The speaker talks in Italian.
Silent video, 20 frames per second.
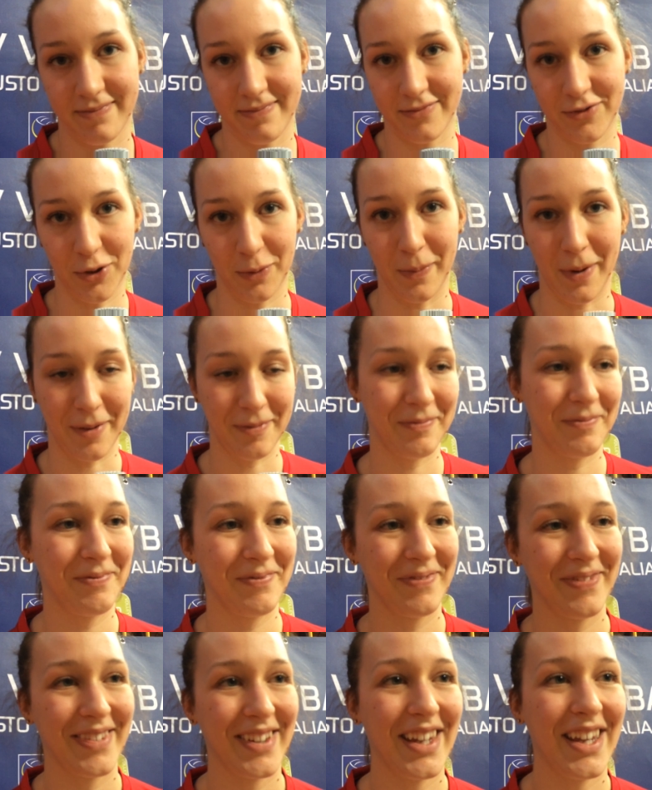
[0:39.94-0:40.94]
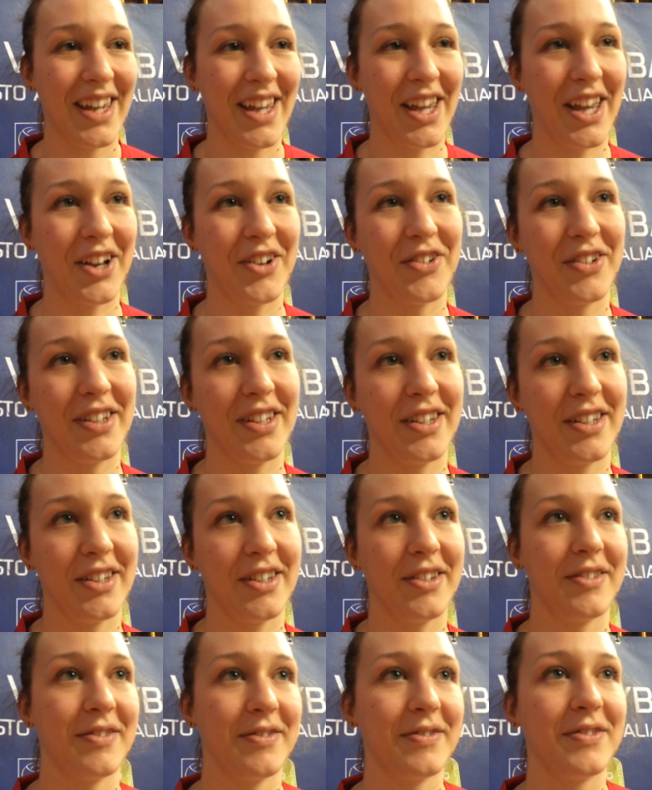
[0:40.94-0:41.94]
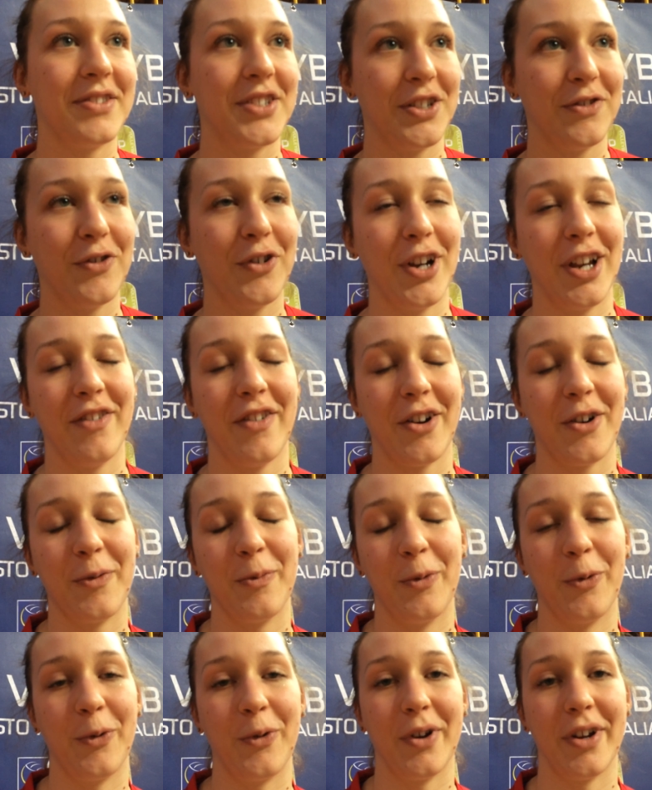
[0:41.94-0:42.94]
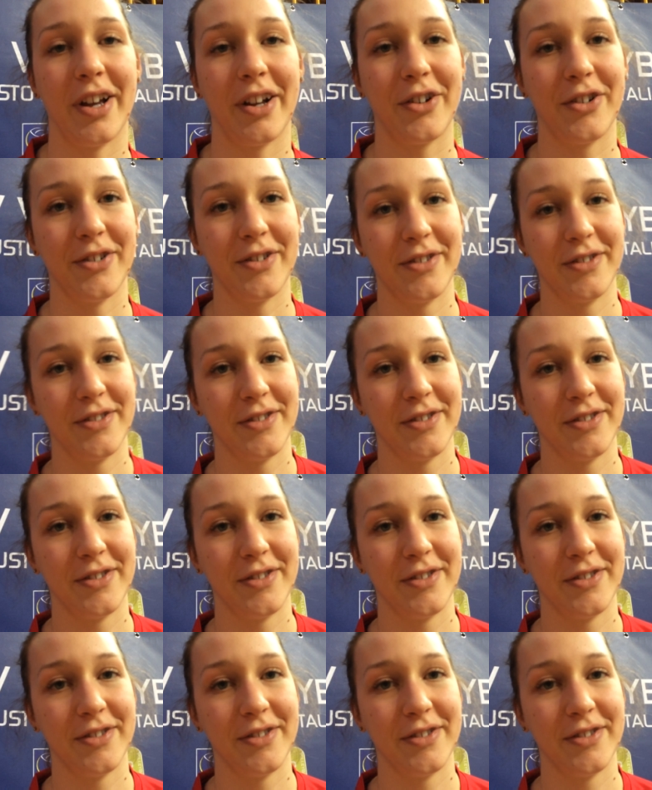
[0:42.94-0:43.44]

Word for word: insomma, e quindi ci voleva comunque. Ecco.